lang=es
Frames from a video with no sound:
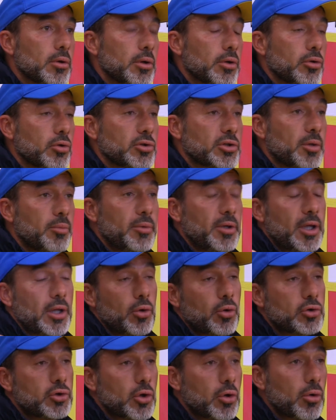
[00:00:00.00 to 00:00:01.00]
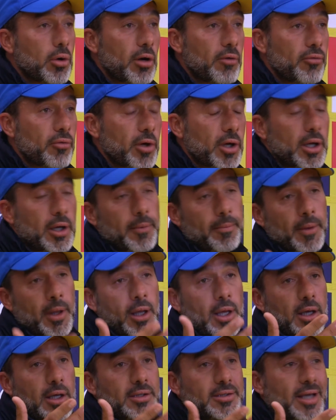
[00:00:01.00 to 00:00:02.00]
Entonces, mi deducción, ¿cuál fue?
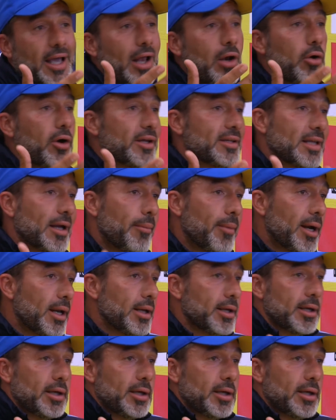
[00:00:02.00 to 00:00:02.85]
Sea lo que está mal,